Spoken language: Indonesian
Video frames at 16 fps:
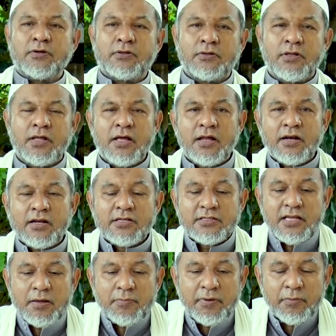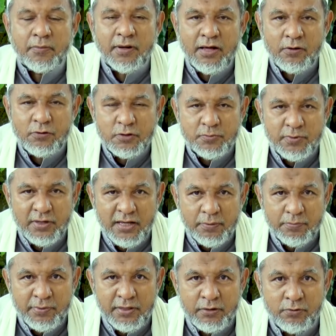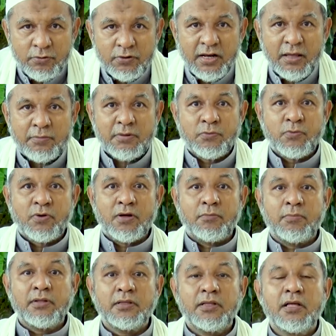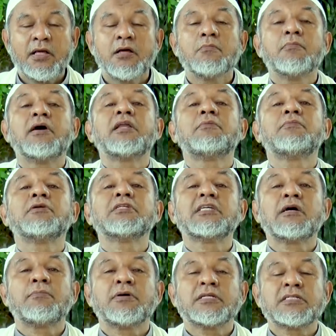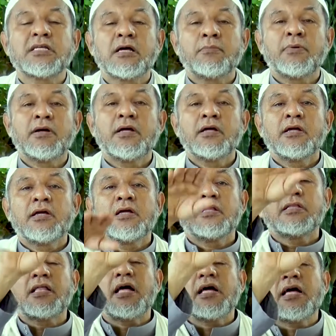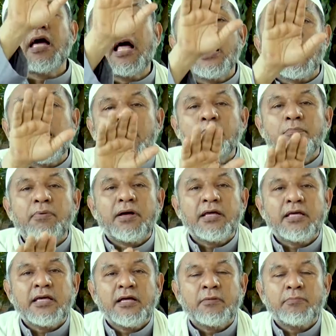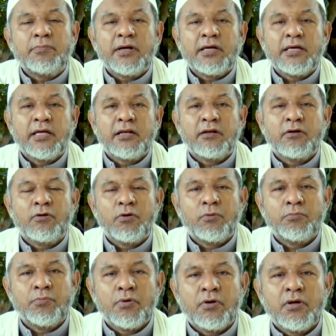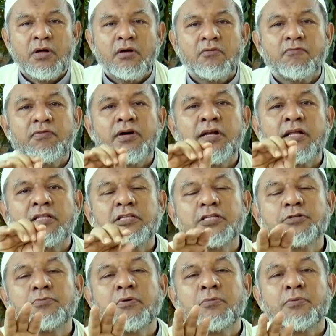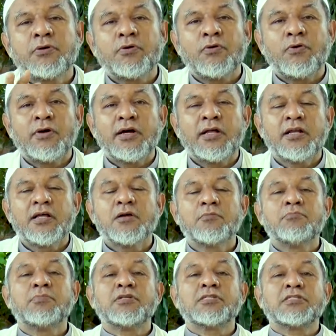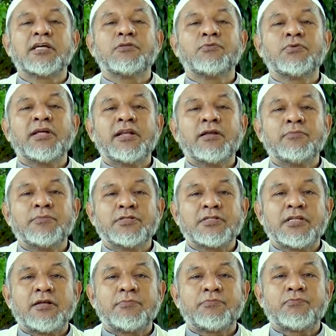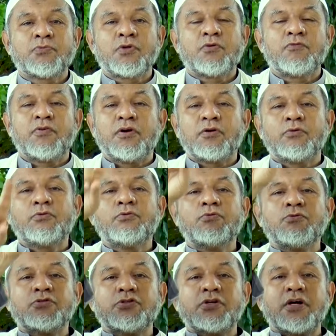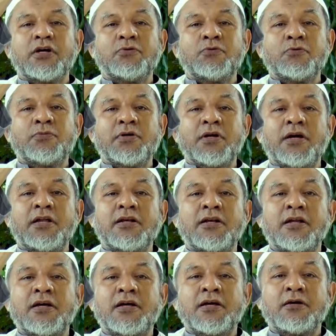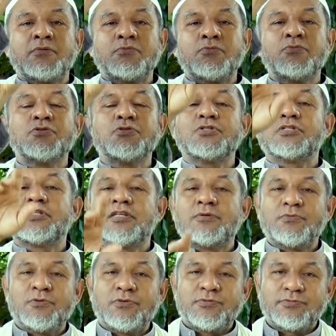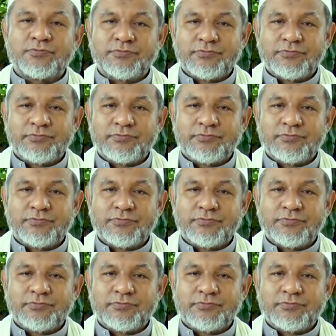Allah. Nah, siapa yang mengaku sebagai pengikut Nabi Muhammad? Mari bersama-sama Tanggalkan pakaian-pakaian kelompok, fanatisme bergolongan, bersatu dalam Islam. Faqulu syhadu bi anna muslimun.